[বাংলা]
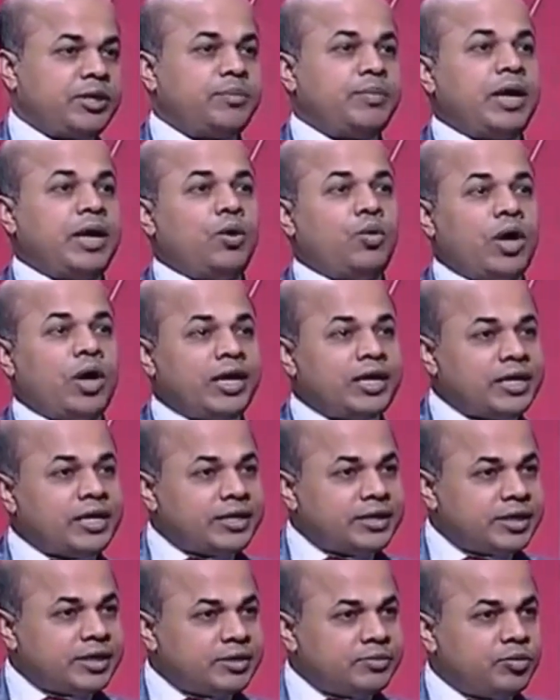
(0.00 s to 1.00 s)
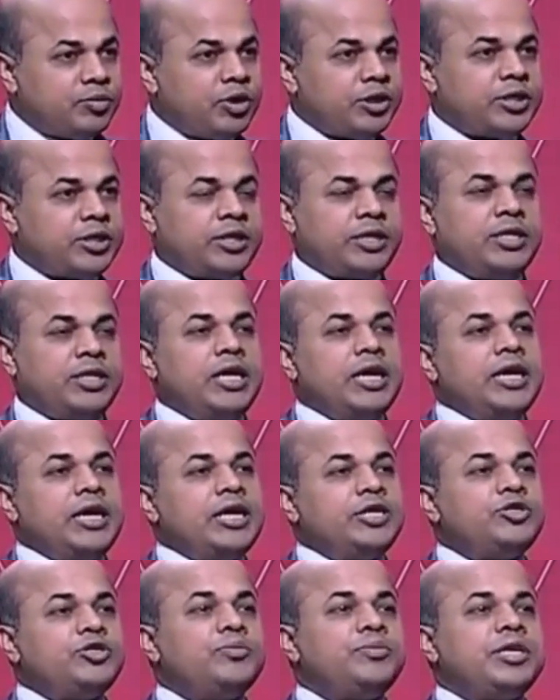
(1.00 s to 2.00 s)
থাকি বা ওয়ার্ডলিং গেট বলে থাকি
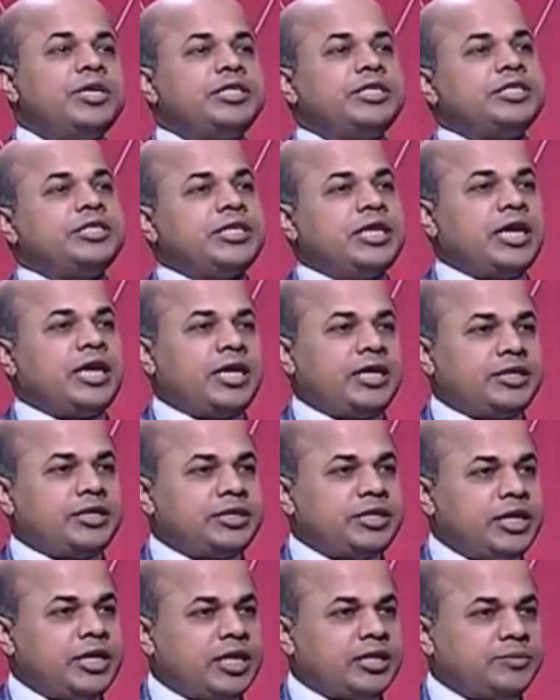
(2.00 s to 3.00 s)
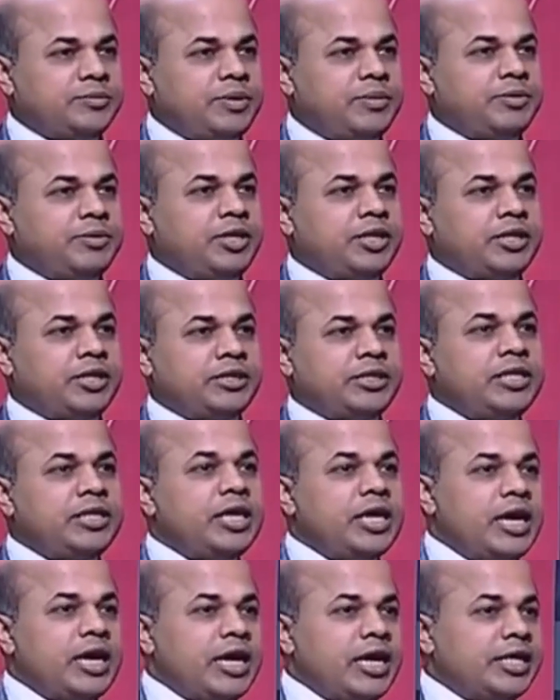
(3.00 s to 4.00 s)
এইসব গেটে সে সে আসবে আমাদের কাছে
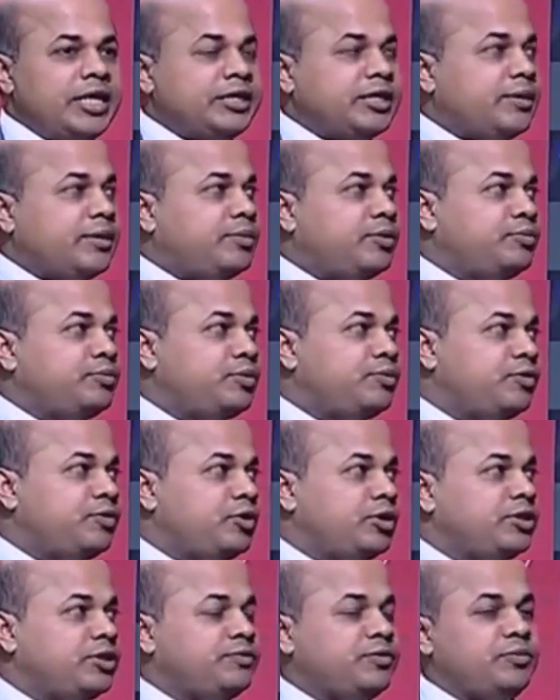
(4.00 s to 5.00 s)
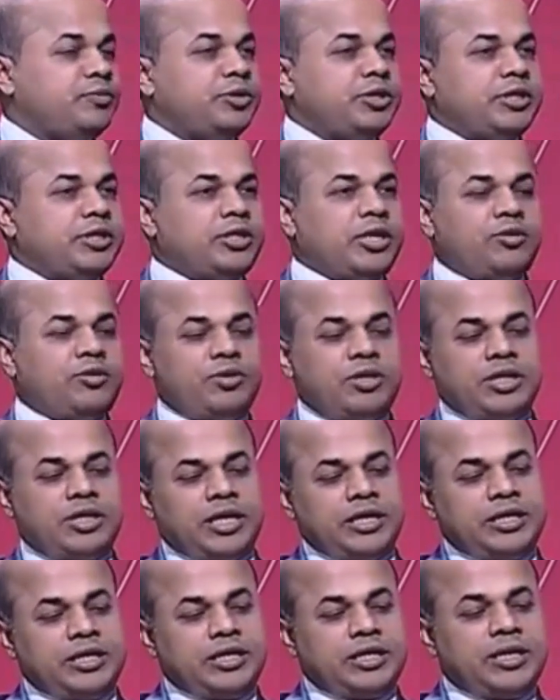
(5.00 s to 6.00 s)
হেঁটে এবং বিভিন্ন ডিফর্মিটে তখন
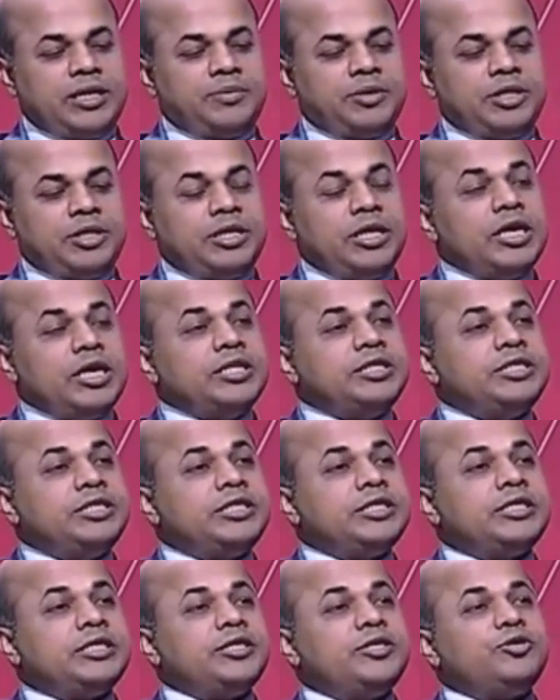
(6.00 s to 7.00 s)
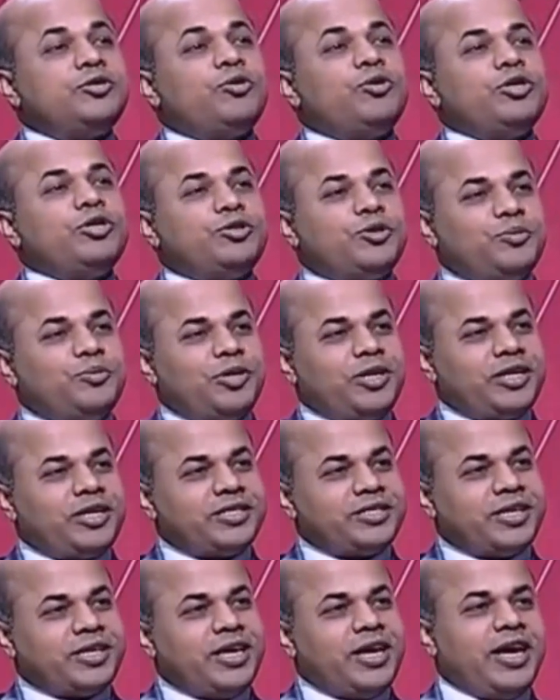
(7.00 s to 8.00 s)
তাদেরকে আমাদের চিকিৎসা দিতে অনেক সময়
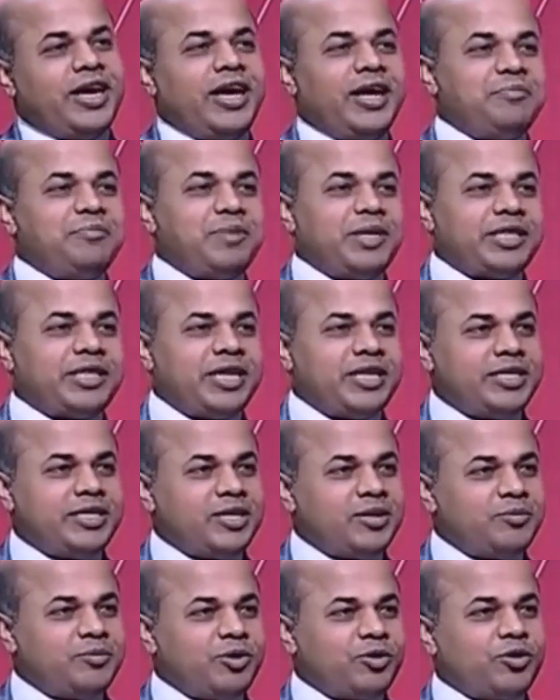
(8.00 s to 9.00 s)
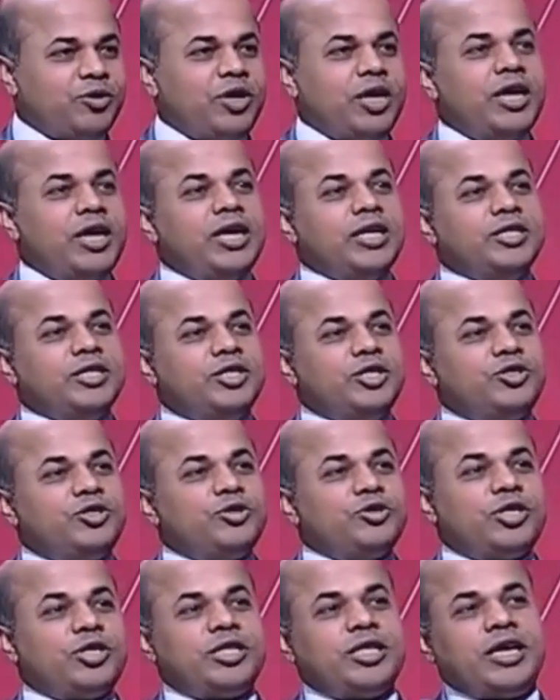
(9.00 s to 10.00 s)
লেগে যায় এক ব্যথা নিরাময় করা
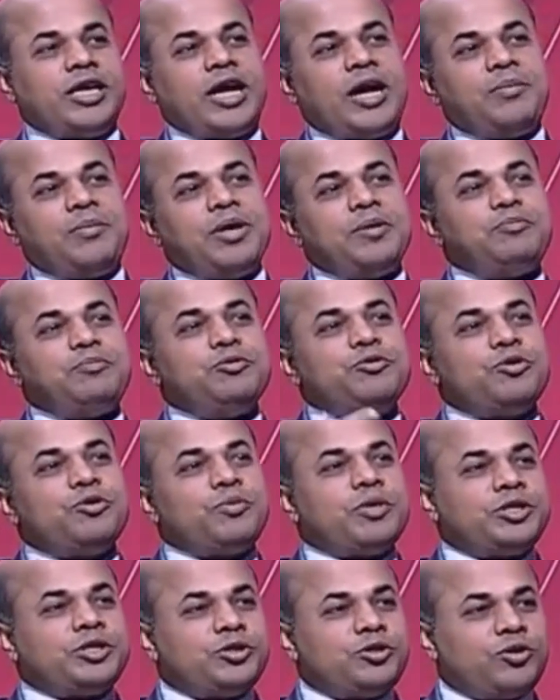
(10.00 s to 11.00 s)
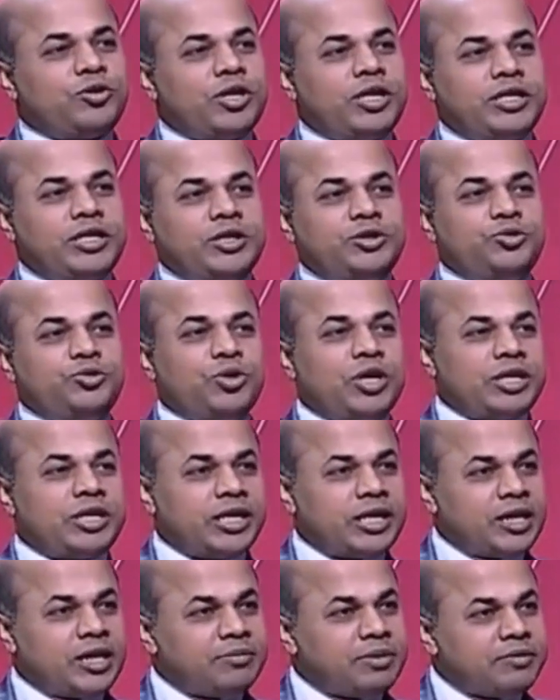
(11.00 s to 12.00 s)
দ্বিতীয়ত তাকে আবার পুনর্বাসিত করা তার
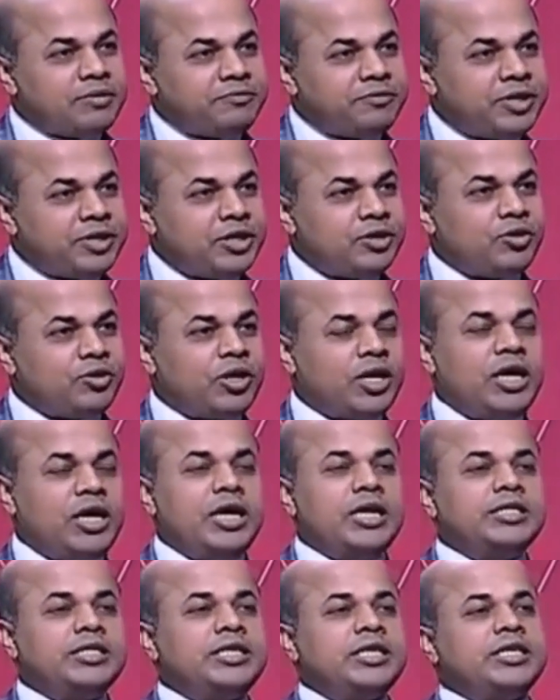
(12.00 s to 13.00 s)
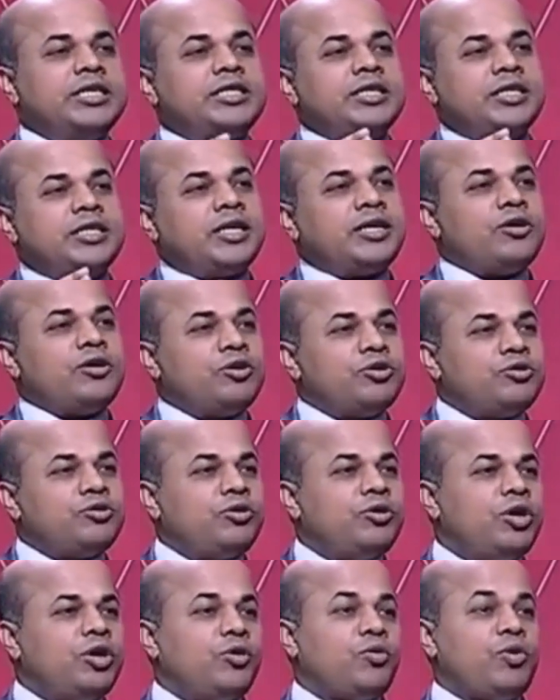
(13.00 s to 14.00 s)
জোড়াটাকে আবার ফ্রি করা সেক্ষেত্রে তাকে হয়তো
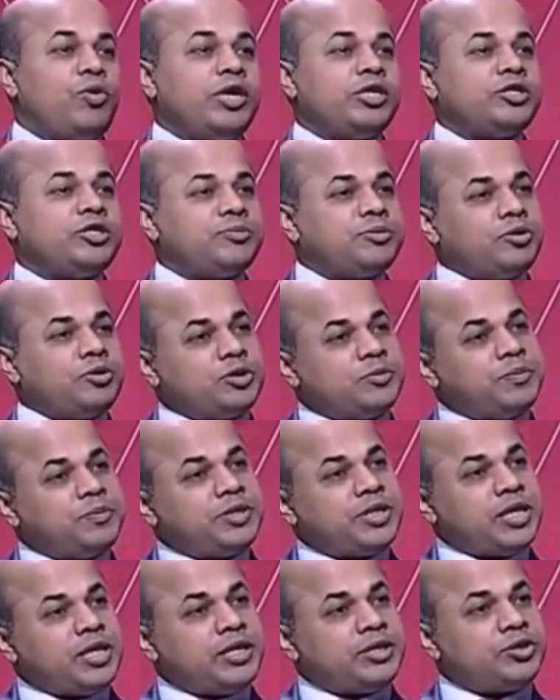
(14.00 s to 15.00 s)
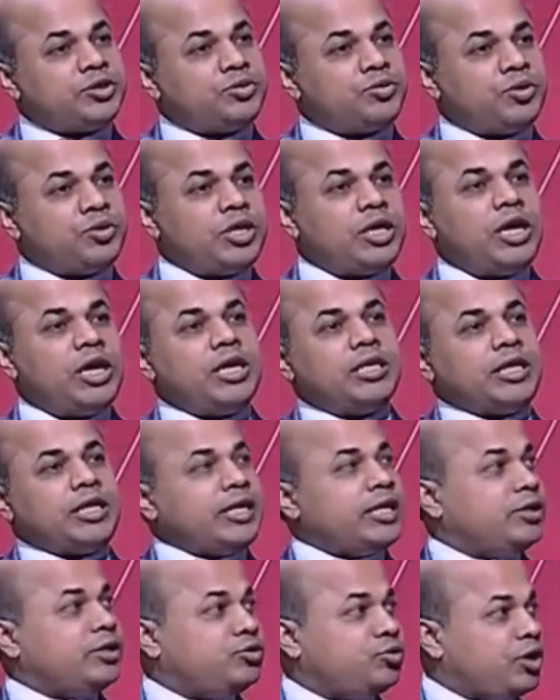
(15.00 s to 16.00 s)
কয়েক সপ্তাহ হসপিটালাইজড করে
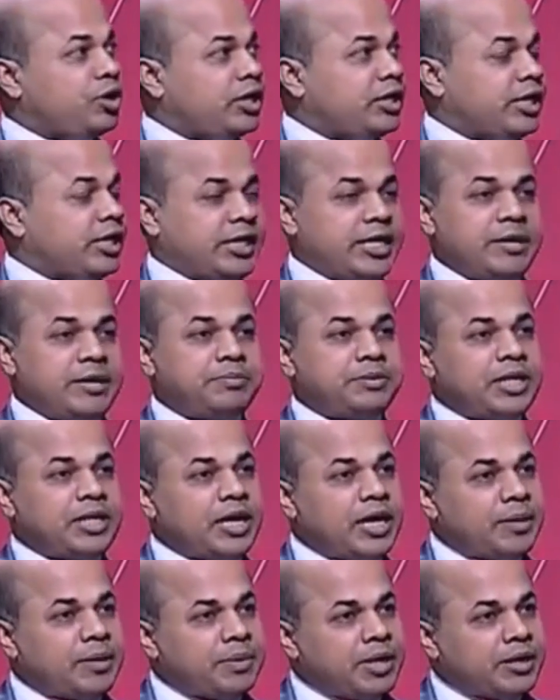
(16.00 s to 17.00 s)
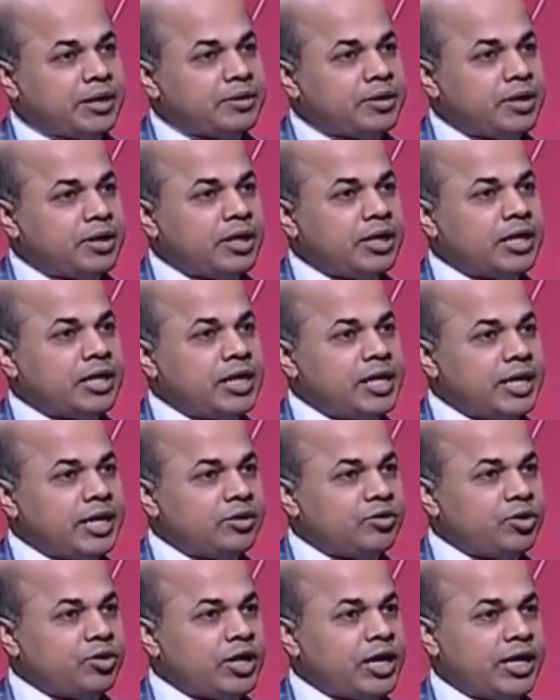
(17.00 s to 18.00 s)
তাকে জোড়াটার গ্যাপটা আবার
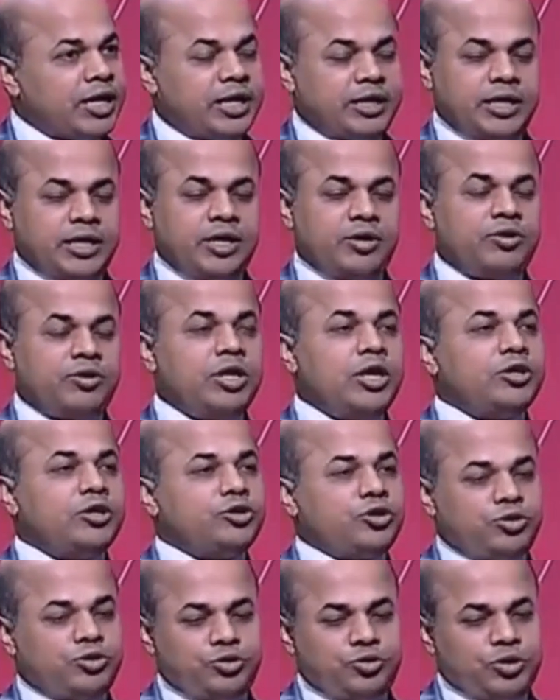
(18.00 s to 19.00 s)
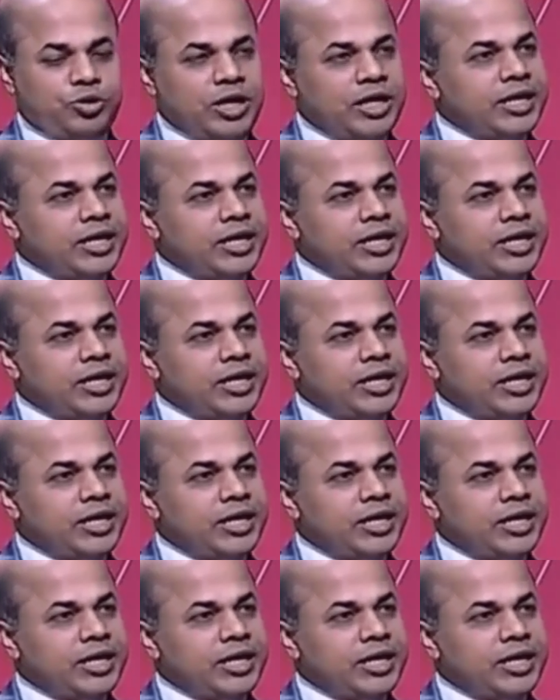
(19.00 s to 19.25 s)
ক্লিয়ার করে আনা কারণ যখন জোড়া